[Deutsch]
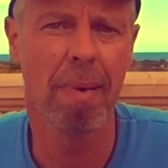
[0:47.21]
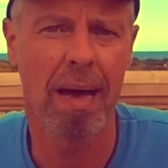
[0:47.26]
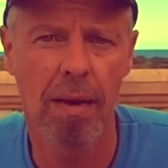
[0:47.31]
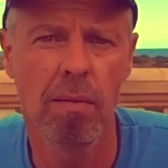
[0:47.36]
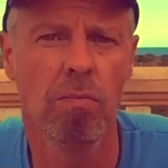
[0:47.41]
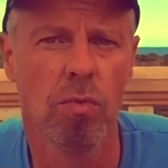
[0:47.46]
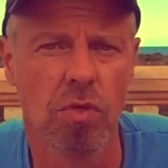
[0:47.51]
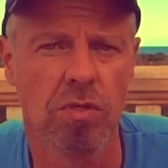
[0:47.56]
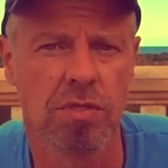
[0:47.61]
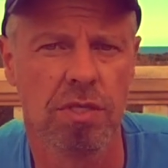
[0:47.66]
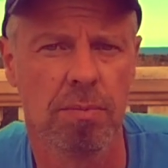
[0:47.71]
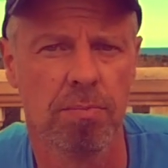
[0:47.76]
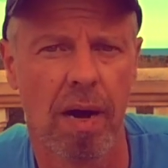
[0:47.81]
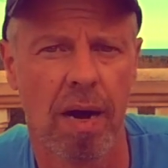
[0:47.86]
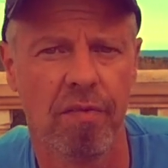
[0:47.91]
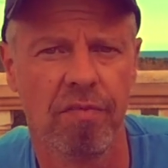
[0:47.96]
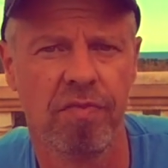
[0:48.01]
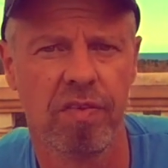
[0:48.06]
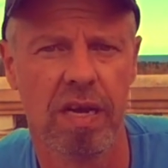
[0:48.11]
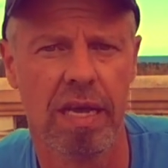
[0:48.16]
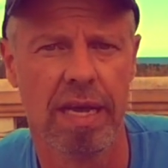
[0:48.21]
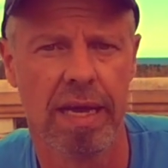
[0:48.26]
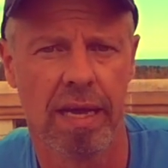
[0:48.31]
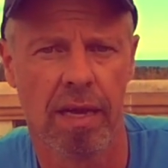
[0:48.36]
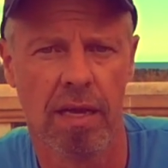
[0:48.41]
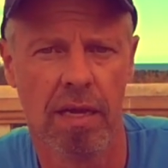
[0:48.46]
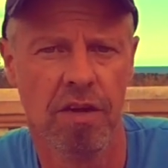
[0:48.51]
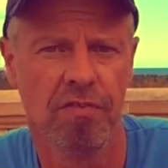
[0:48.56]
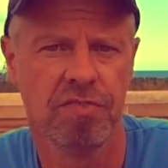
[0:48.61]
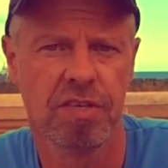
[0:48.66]
Mann muss sich mal
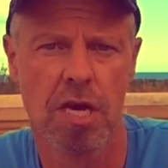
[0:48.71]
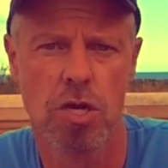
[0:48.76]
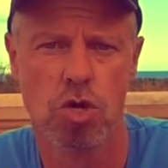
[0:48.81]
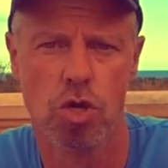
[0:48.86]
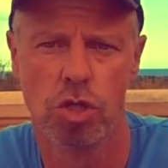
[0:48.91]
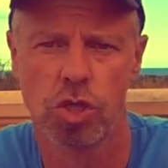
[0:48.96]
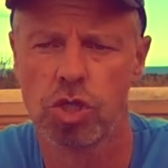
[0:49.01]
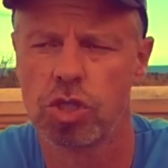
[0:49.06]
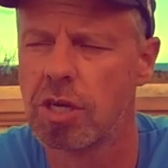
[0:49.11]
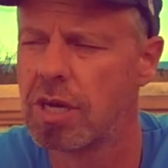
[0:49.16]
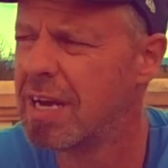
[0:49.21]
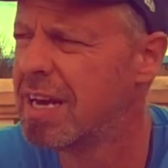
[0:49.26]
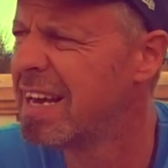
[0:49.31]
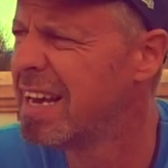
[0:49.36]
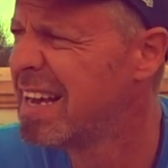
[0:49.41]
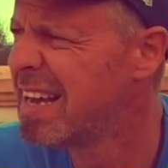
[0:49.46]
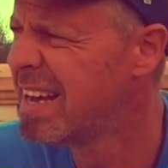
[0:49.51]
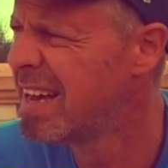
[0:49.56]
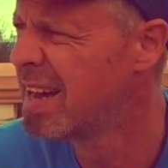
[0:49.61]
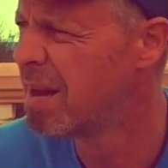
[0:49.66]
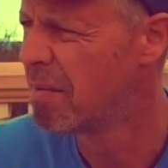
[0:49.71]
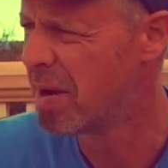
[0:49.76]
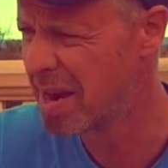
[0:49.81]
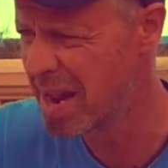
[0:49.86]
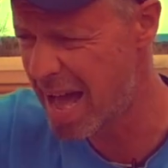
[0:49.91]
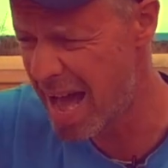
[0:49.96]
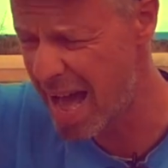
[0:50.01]
pflegen. Hilft ja nichts. Meine